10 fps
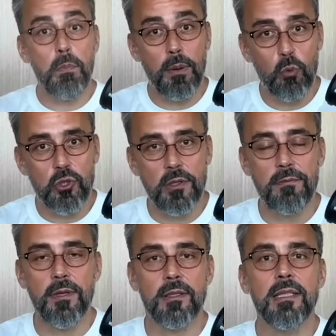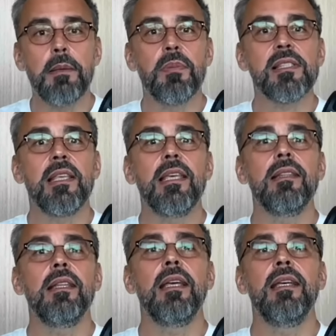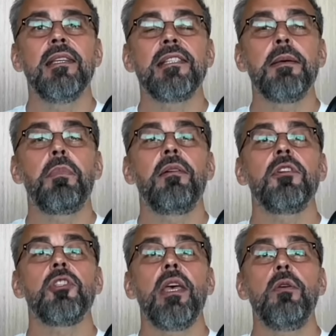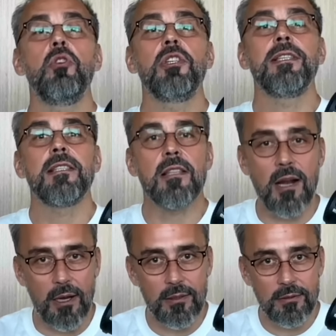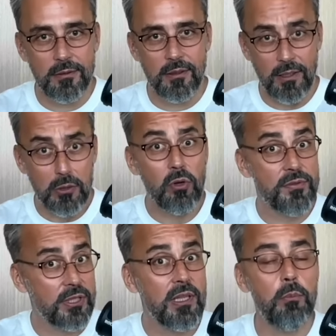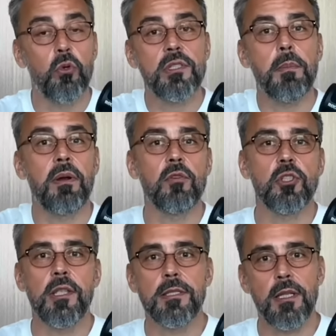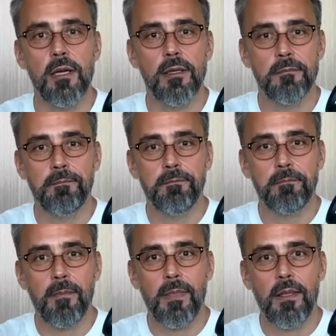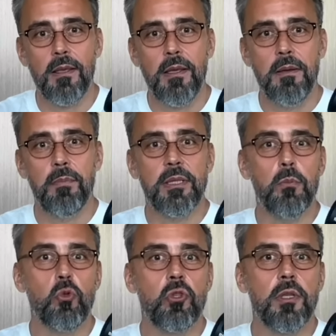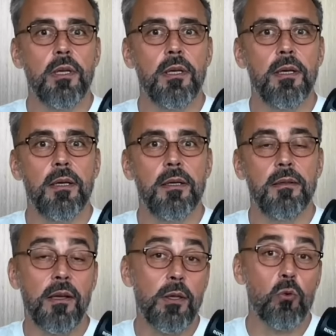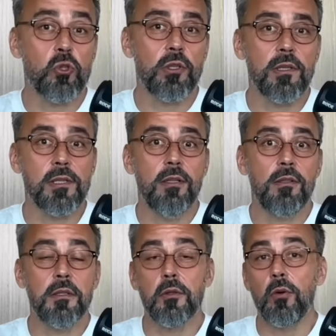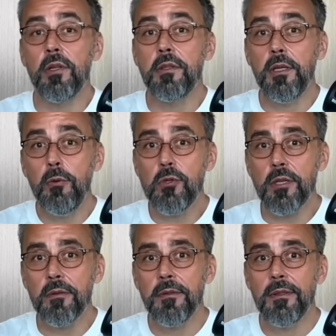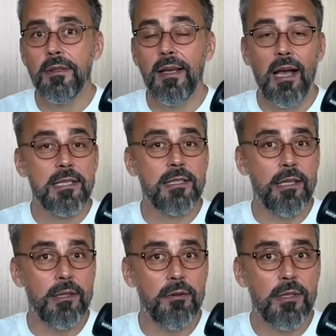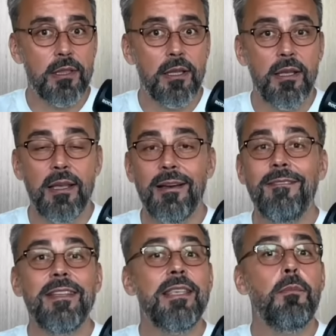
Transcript: побочный эффект – это постоянно сопровождающий страх. Контроль всегда будет сопровождать страх. Потому что, как я уже сказал, контроль – это иллюзия, а следовательно – вы не